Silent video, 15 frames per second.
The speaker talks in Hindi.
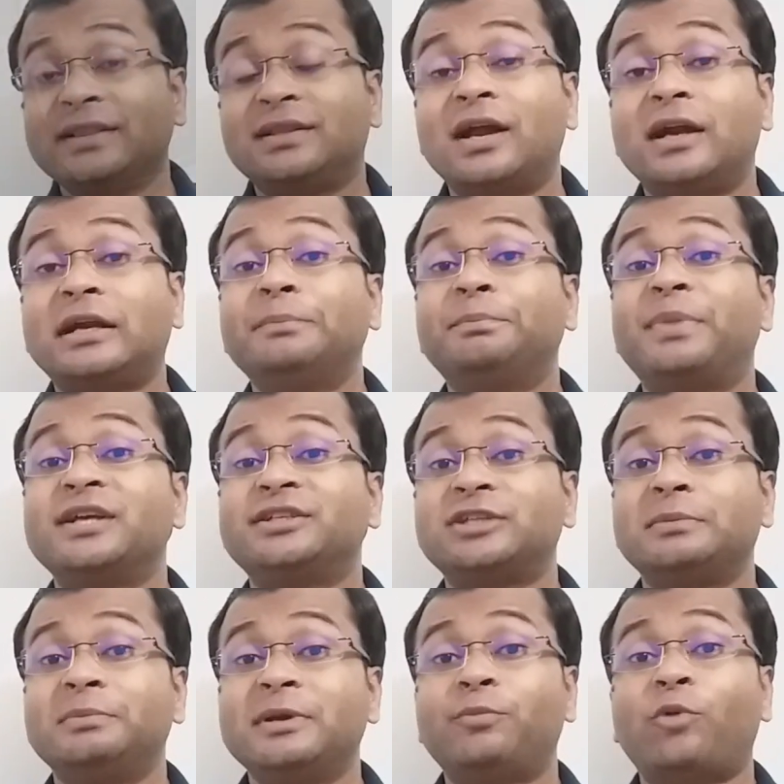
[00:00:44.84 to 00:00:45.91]
कितना
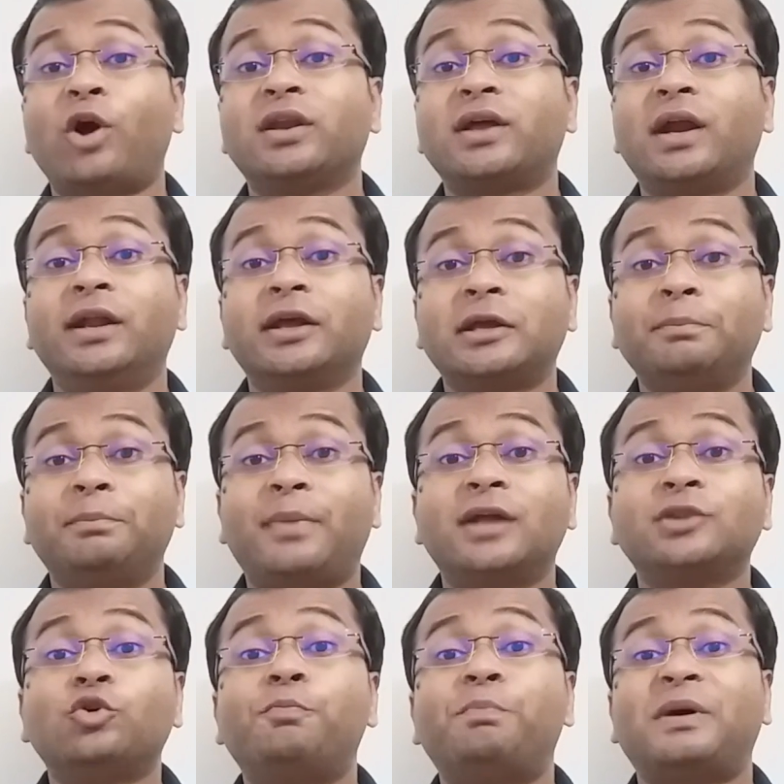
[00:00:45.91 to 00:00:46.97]
टेम्परेचर में बॉयल बॉयल करने के
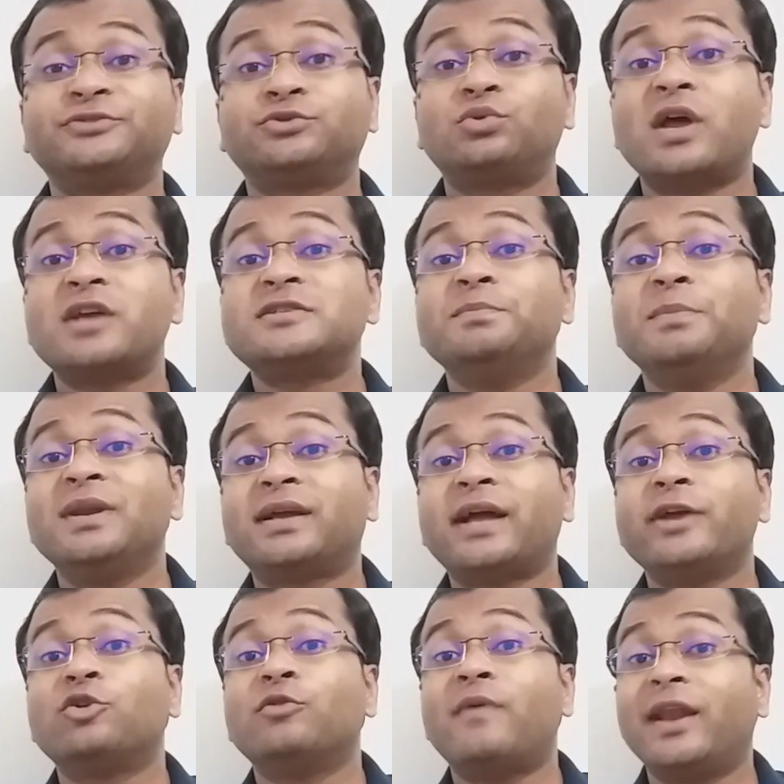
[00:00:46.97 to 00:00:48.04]
बाद वो पास्टुराइज मिल्क
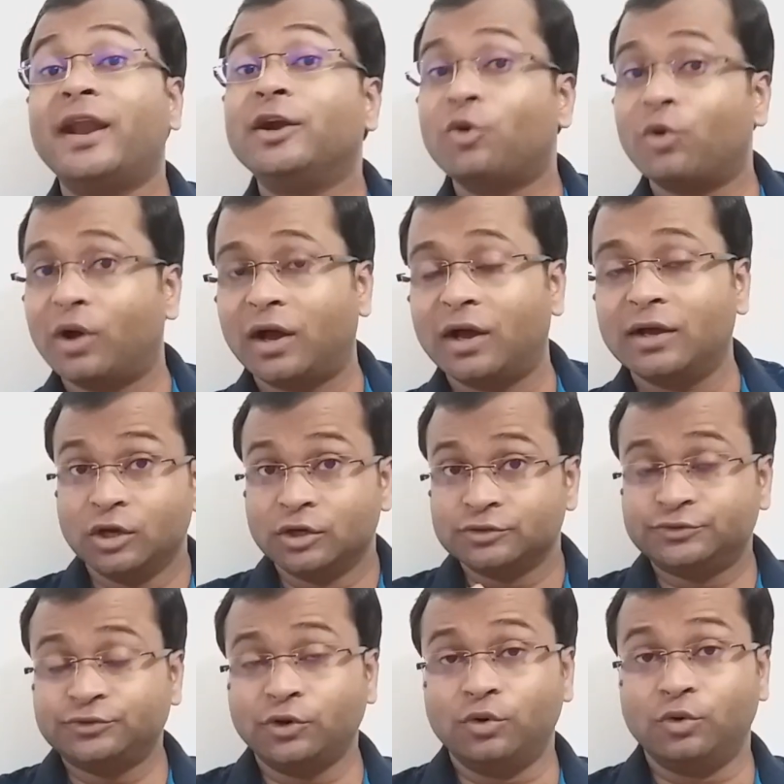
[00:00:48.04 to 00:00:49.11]
का इक्विवेलेंट होगा
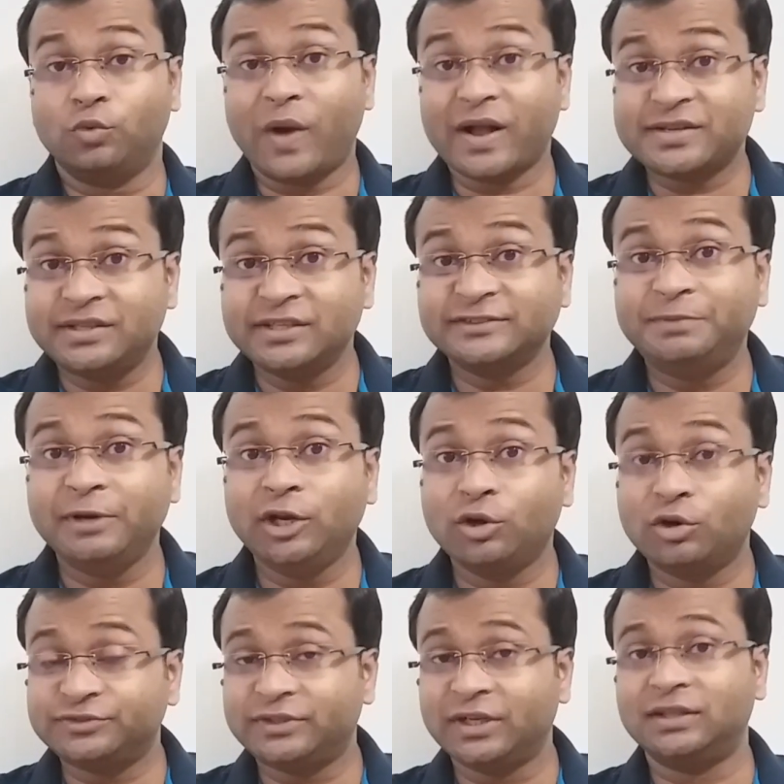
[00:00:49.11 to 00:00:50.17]
सो वॉच दिस
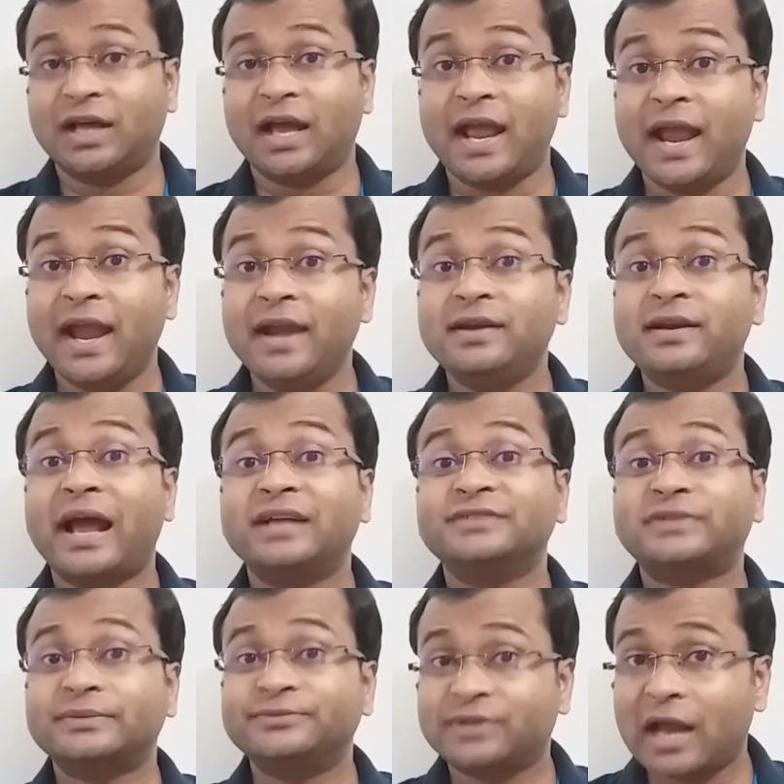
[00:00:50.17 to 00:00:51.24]
वीडियो टिल द एंड
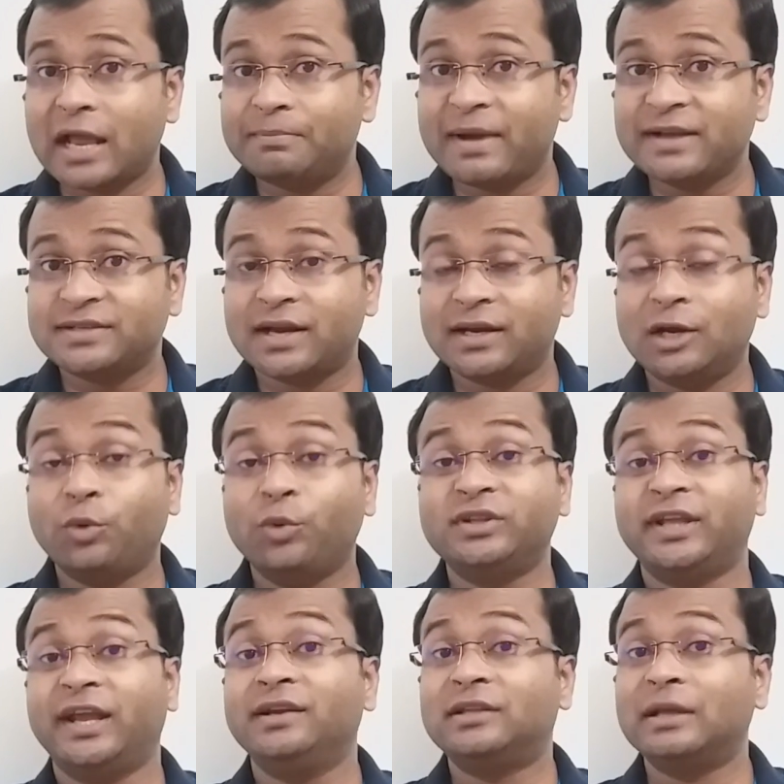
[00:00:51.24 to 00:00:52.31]
एंड सब्सक्राइब माई चैनल
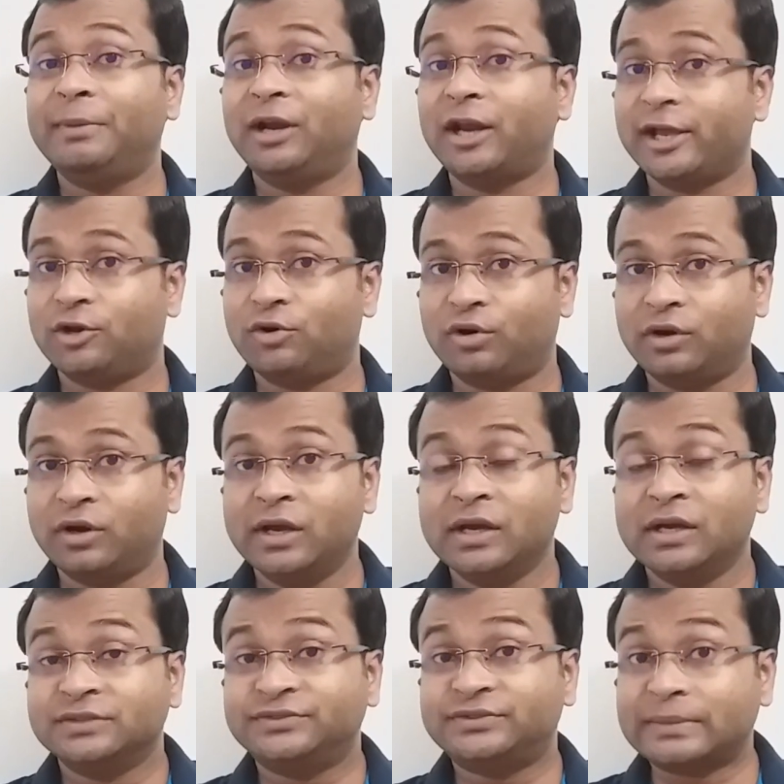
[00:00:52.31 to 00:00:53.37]
विथ हिट द बेल आइकॉन
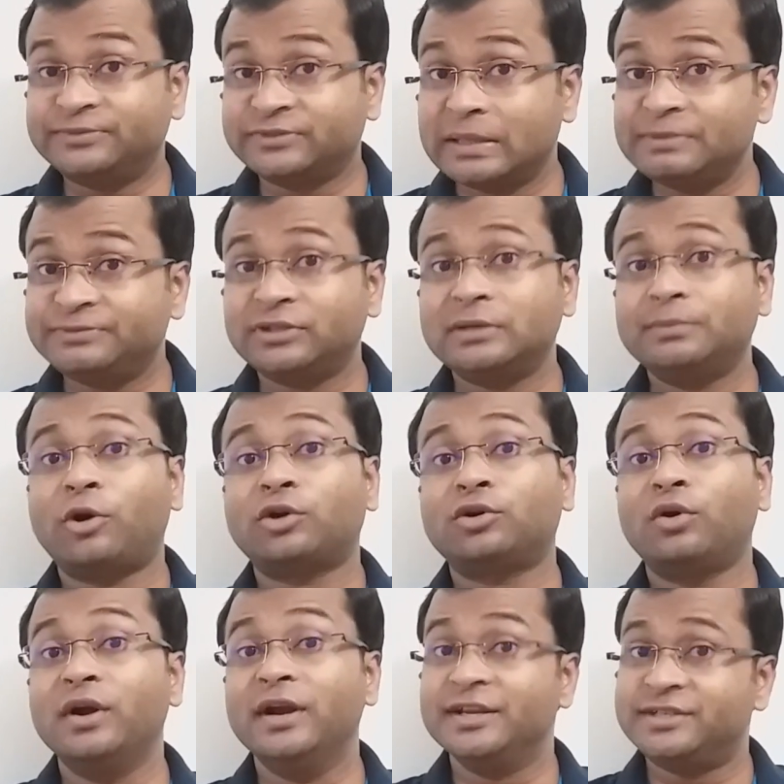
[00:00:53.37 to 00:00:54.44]
सब्सक्रिप्शन
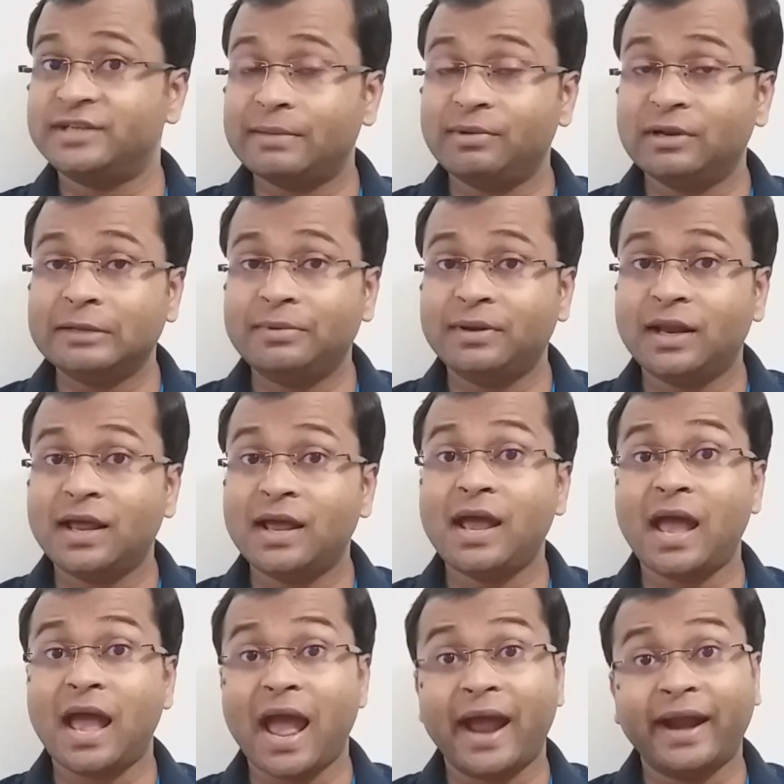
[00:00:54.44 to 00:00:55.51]
बटन नीचे अवेलेबल है
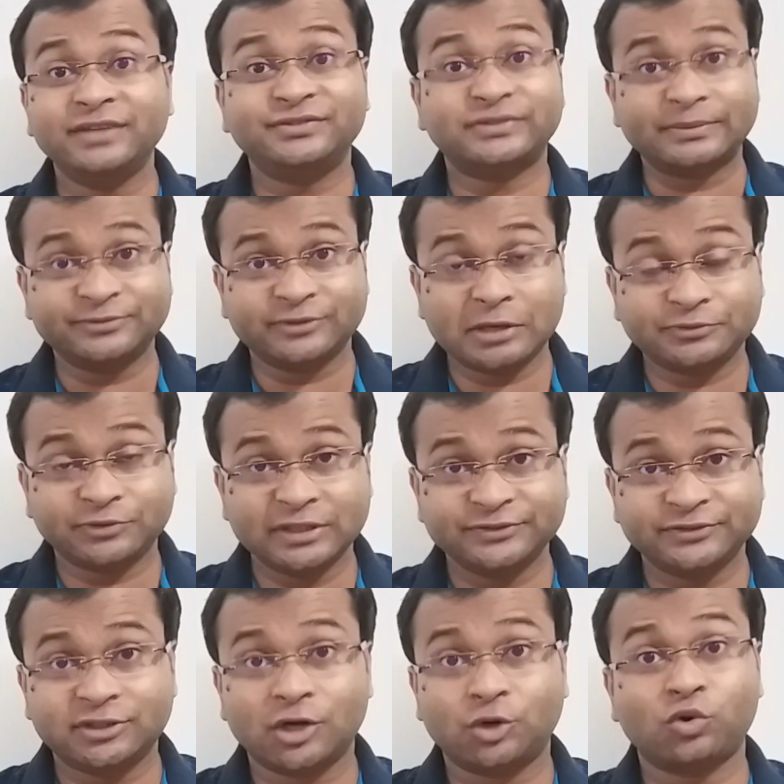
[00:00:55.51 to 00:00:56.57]
एंड सब्सक्रिप्शन
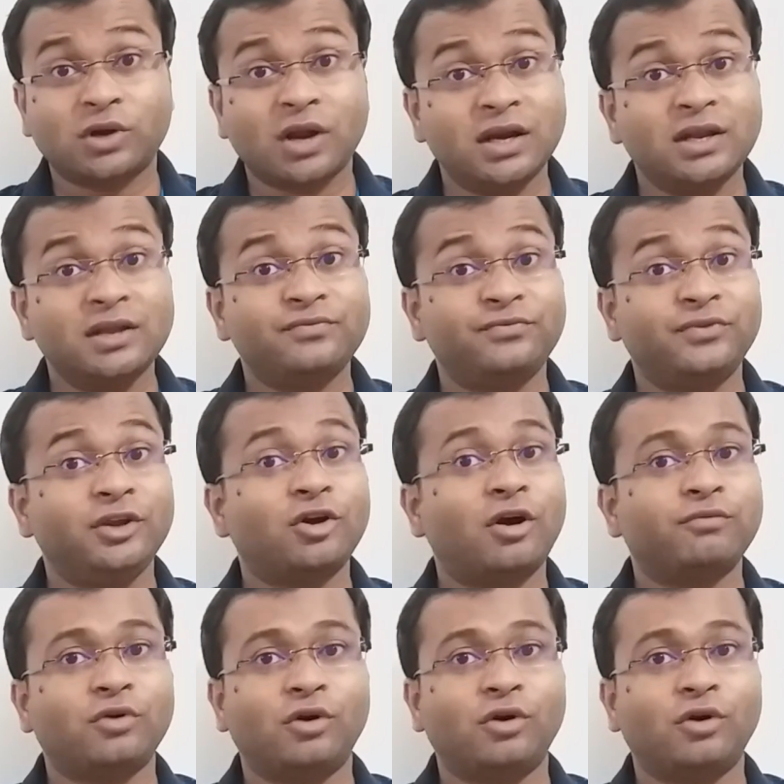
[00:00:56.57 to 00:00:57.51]
इज द टोटली फ्री ऑफ